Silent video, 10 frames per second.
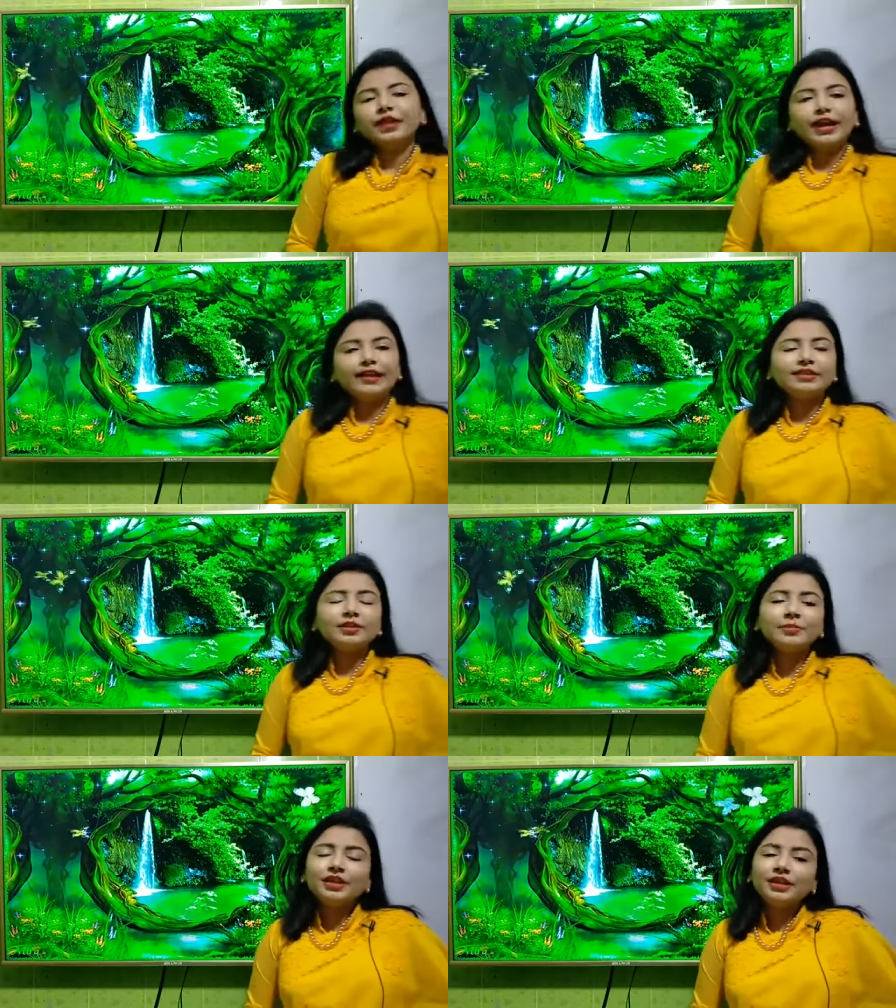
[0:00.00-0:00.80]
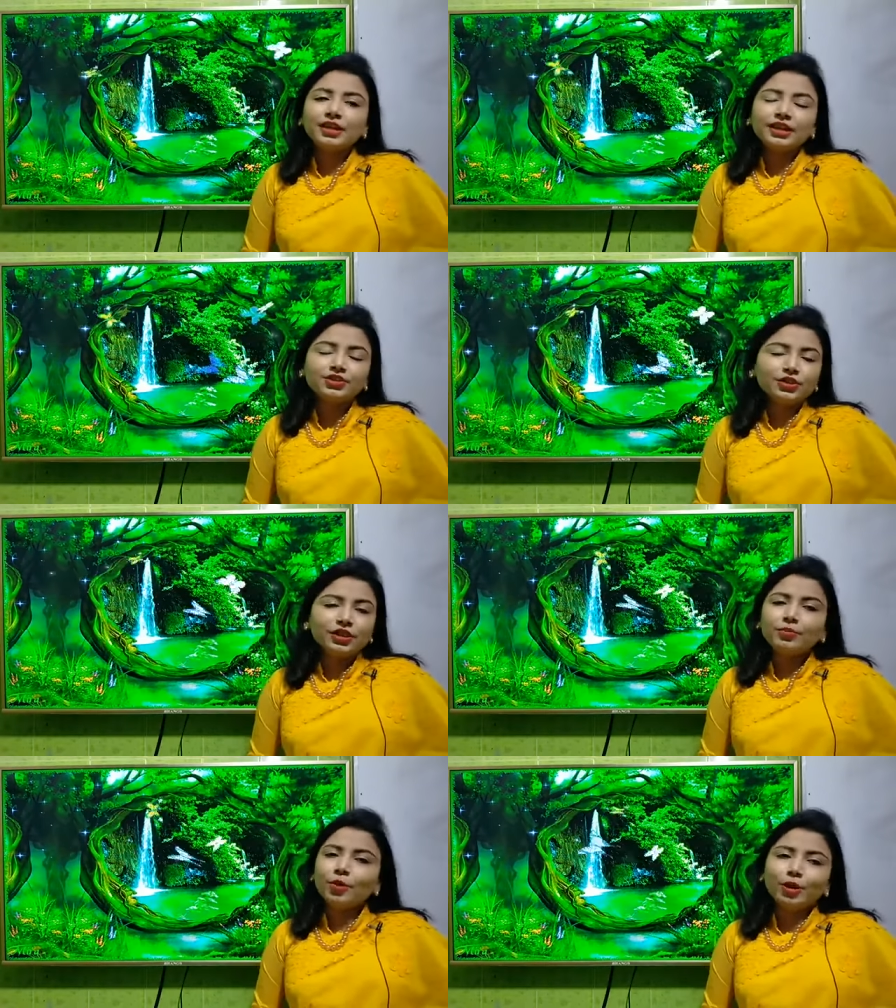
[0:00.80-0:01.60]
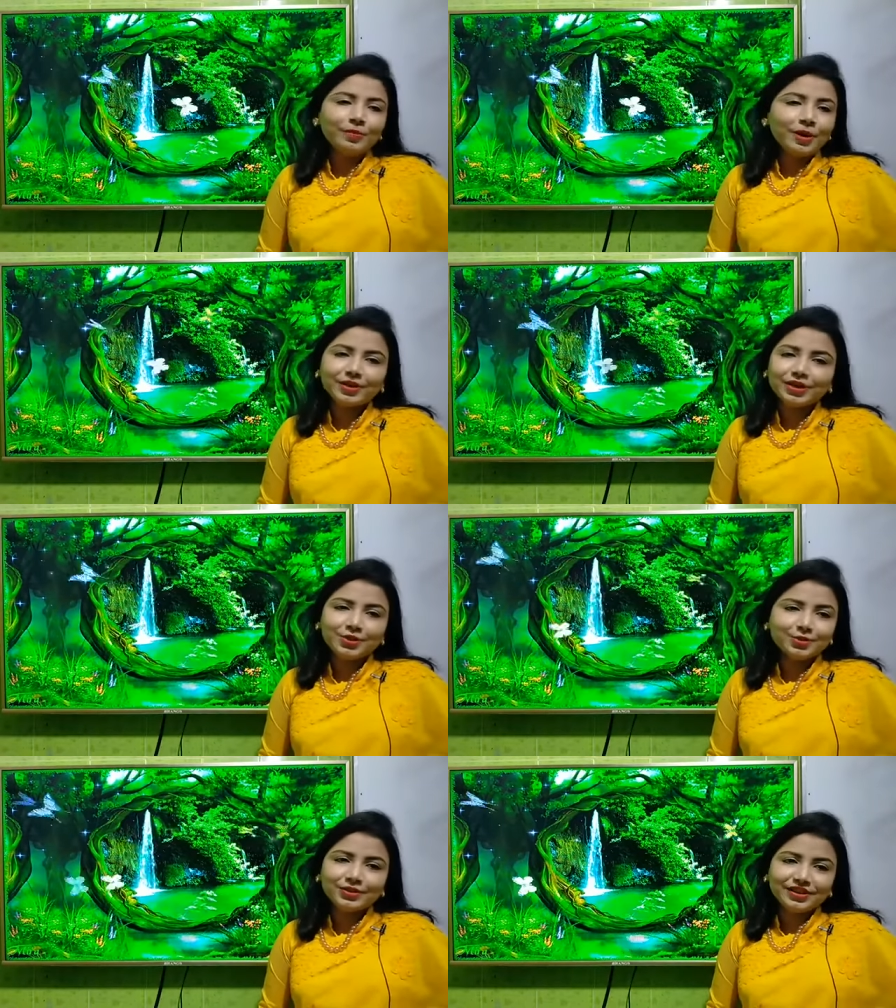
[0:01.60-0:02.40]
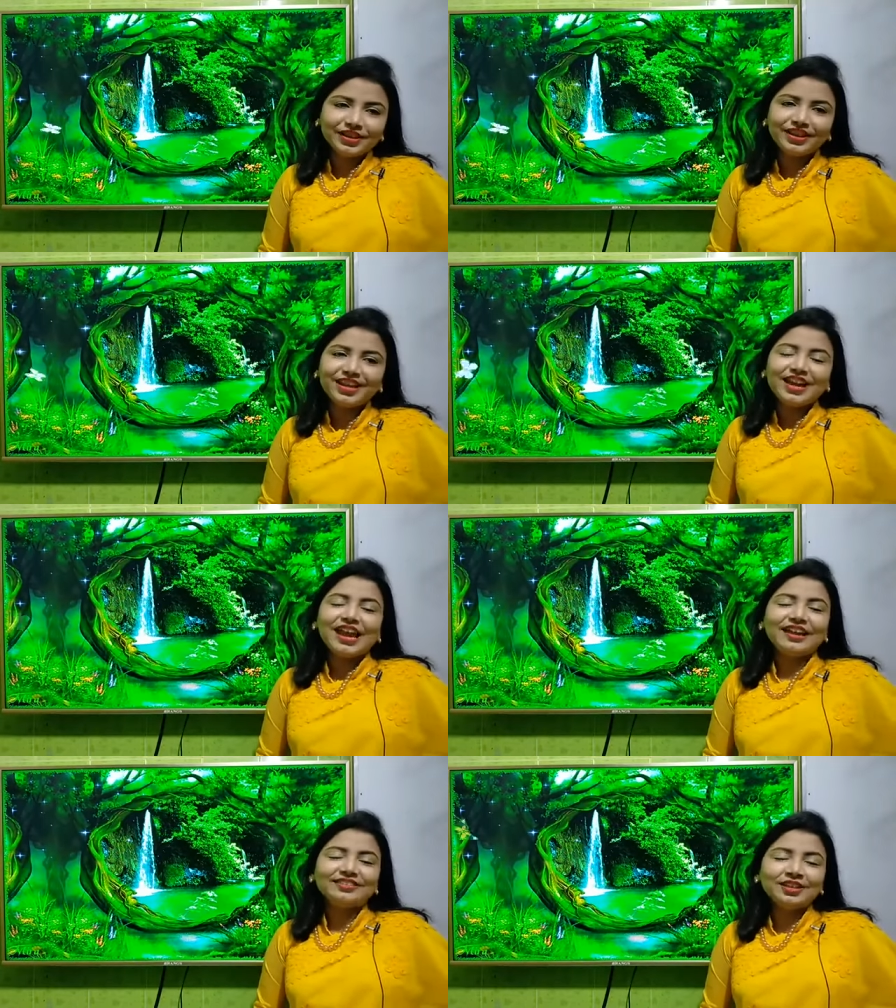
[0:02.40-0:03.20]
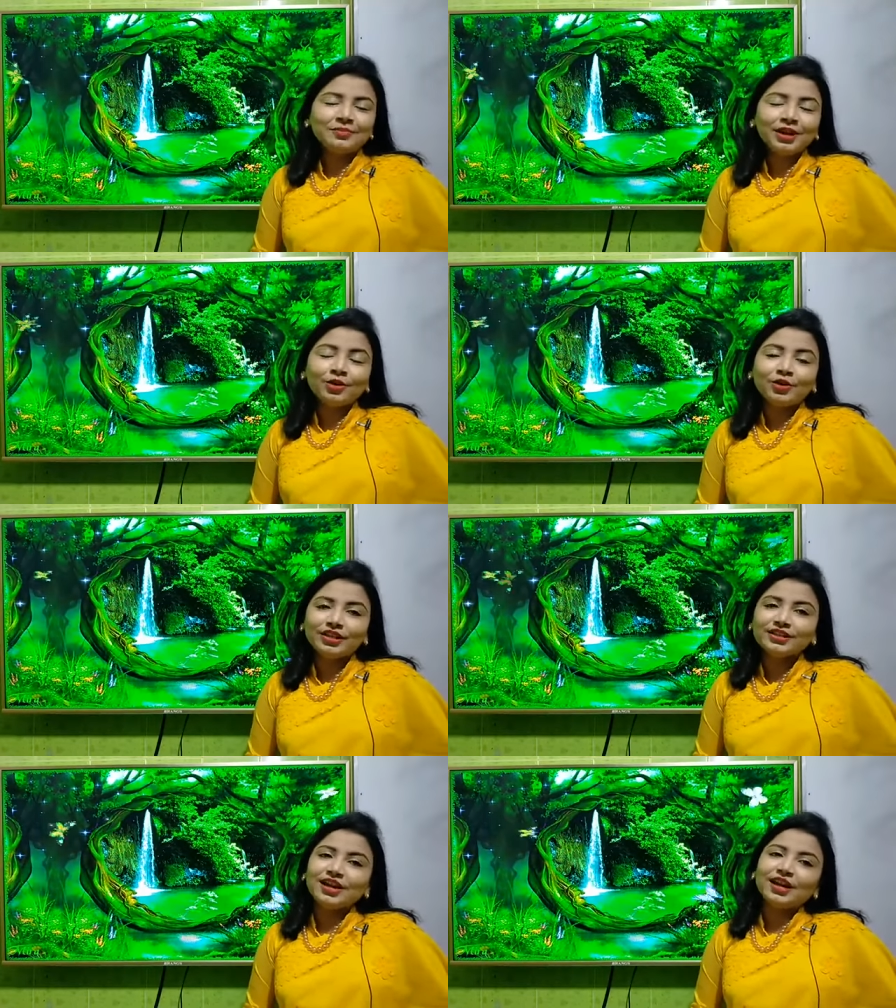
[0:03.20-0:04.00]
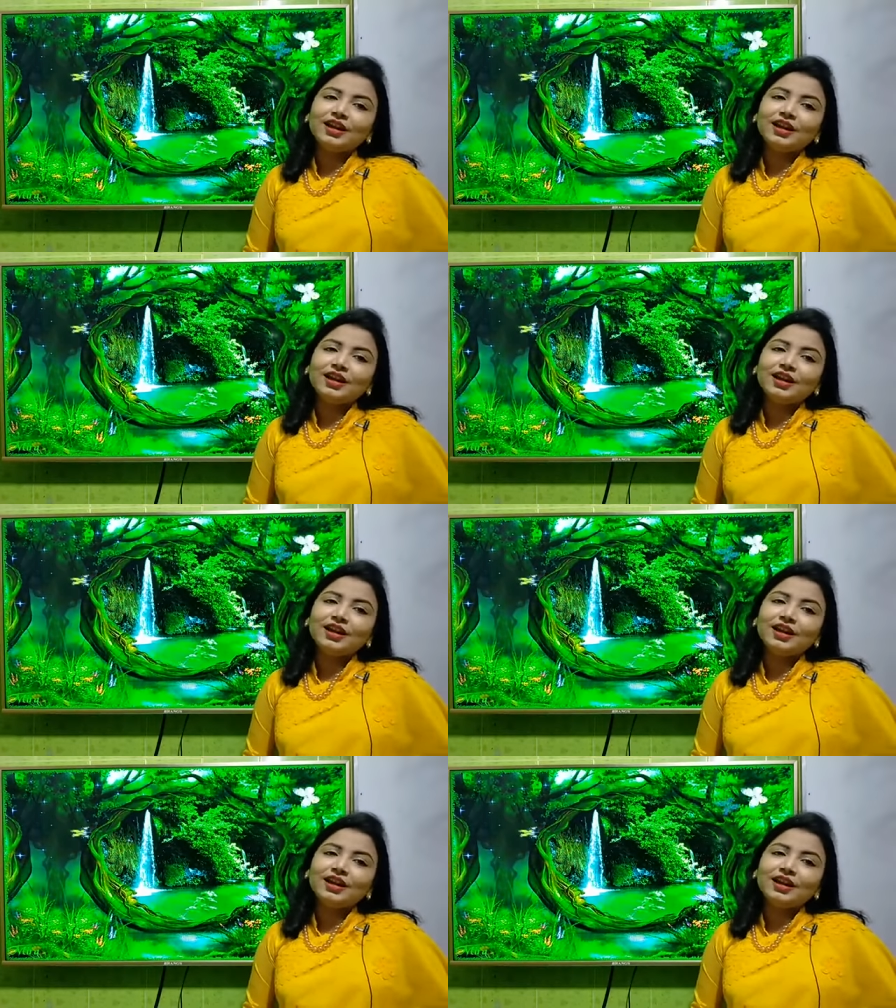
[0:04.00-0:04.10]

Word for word: অ্যাসাইনমেন্ট নিয়ে আসলে ভয় পাওয়ার কিছুই নেই অ্যাসাইনমেন্ট অনেকটা